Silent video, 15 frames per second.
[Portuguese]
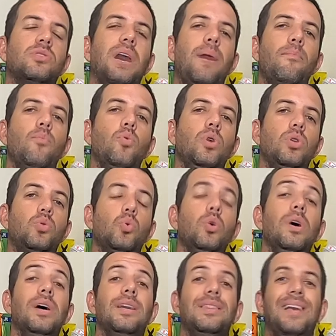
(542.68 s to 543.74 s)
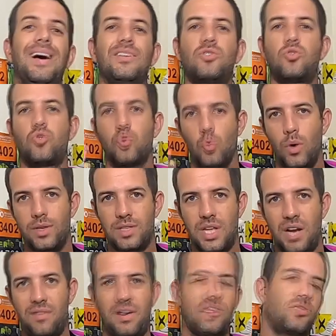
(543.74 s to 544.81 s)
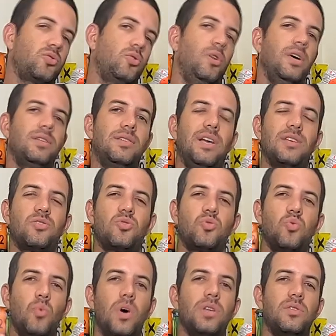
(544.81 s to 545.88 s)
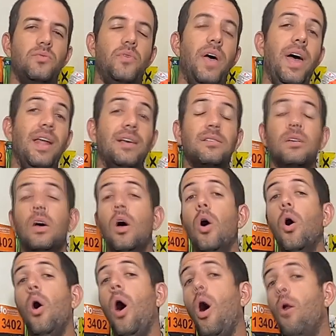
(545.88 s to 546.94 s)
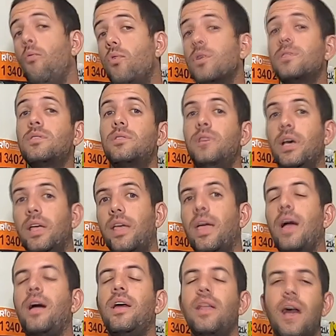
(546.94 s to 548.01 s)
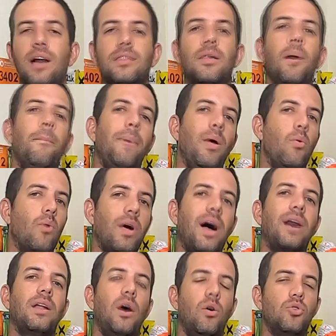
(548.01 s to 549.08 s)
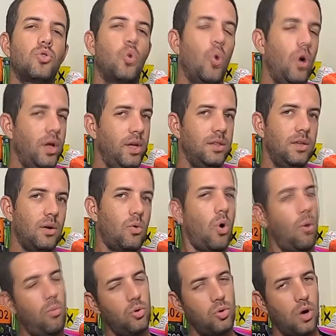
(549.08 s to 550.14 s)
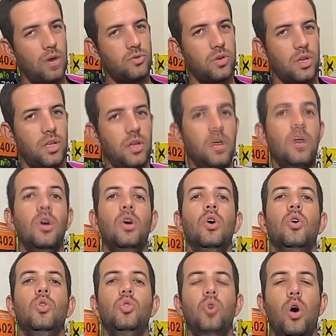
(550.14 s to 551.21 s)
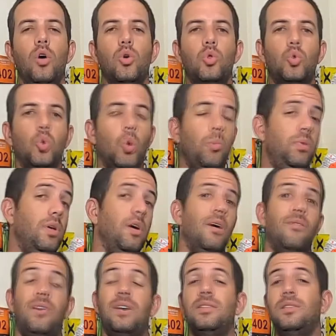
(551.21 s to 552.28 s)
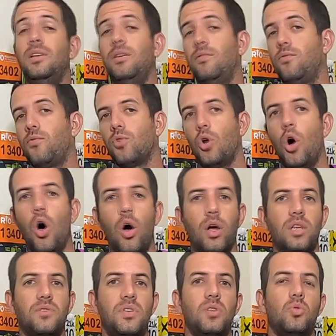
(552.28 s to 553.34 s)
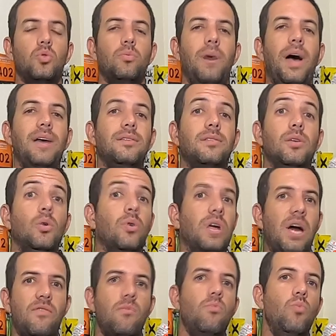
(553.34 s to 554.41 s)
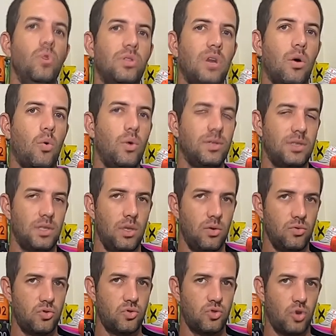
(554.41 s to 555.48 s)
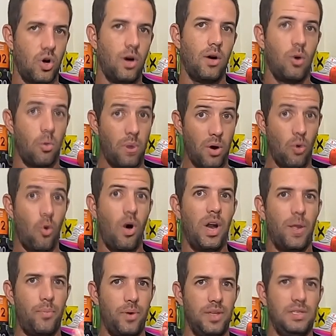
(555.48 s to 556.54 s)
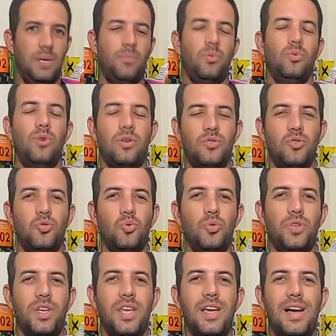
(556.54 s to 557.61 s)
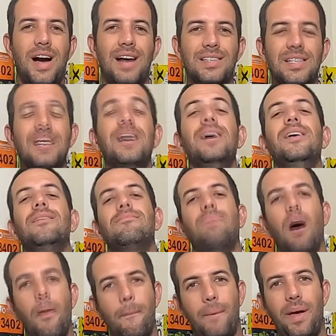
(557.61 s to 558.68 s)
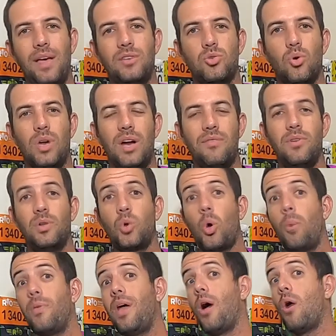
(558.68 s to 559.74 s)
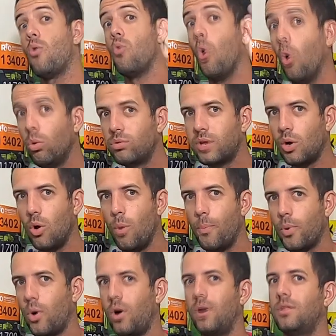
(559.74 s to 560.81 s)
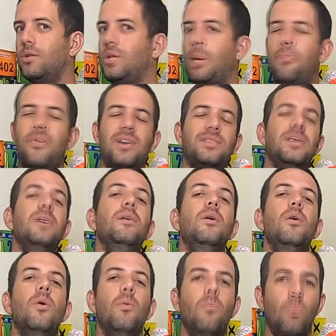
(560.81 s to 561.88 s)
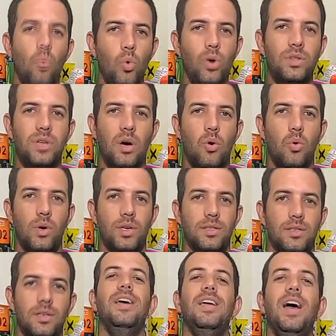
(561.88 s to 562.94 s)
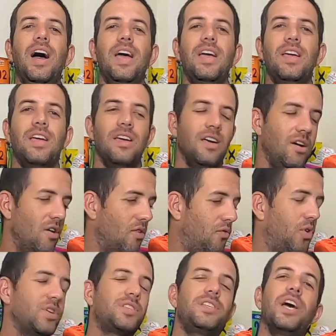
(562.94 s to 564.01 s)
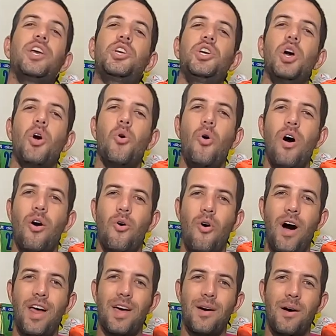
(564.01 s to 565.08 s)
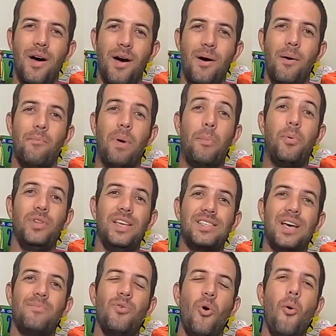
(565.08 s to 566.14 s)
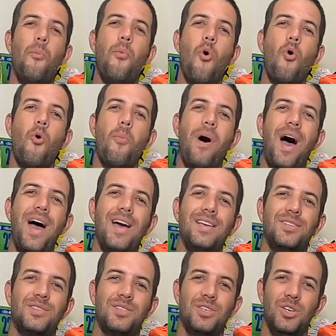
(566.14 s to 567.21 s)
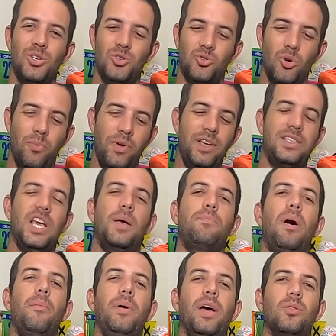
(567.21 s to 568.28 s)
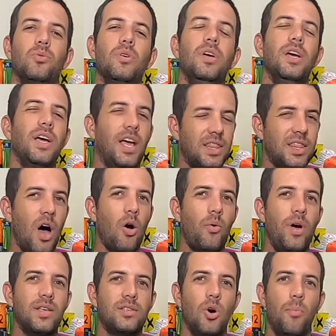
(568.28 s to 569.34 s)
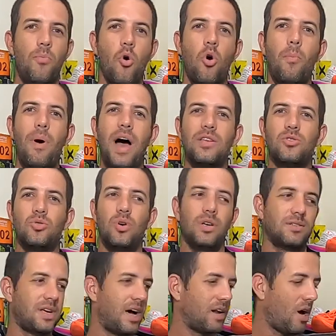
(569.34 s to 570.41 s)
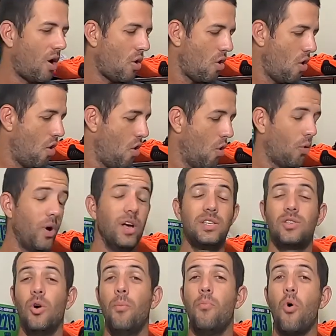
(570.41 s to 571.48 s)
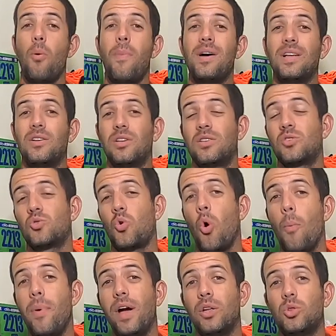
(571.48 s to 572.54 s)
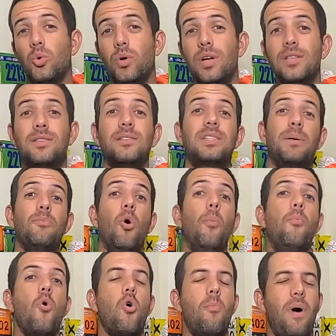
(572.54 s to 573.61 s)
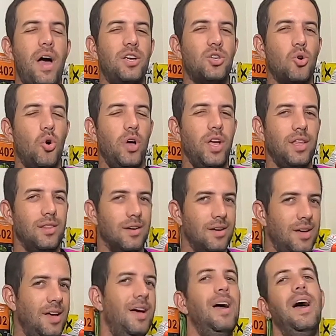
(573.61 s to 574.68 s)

ajudar muito nas suas gravações, nas suas férias, ou você que quer criar também um canal de corrida como o nosso aqui no YouTube, fazer vlogs, fazer tudo mais. Eu gravo muita coisa, não só como agora, por exemplo, no nosso estúdio aqui em casa, também estou gravando com a minha outra GoPro. Então dá para fazer muita coisa. E aí, você que chegou agora para poder saber um pouco mais sobre esse equipamento, que tal conhecer um pouco mais no nosso canal, conhecer um pouco mais das nossas coberturas e saber um pouco mais de corrida?